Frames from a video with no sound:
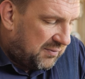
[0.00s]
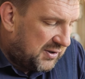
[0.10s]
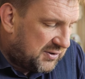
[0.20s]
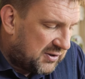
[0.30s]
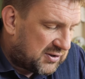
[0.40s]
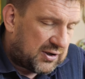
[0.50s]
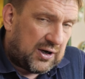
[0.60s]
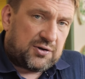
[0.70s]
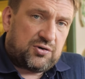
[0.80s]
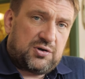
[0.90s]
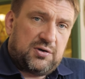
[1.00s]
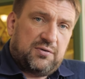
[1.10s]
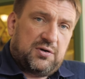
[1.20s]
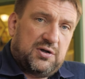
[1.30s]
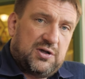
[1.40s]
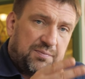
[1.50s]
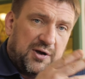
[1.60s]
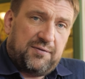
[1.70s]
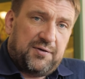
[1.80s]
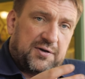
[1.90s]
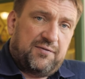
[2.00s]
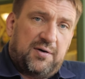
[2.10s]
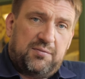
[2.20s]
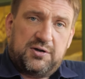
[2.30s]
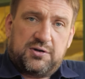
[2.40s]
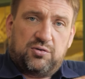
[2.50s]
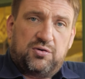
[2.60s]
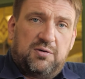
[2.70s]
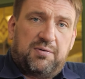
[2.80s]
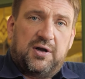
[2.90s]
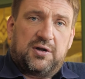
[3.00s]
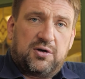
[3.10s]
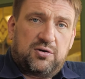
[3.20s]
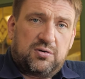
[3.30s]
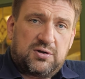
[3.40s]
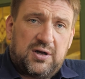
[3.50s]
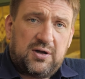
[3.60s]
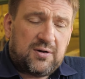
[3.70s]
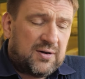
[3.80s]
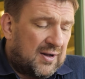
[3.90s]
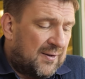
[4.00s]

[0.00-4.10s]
месте сразу же, вот если первые два места тут непонятно кто занял,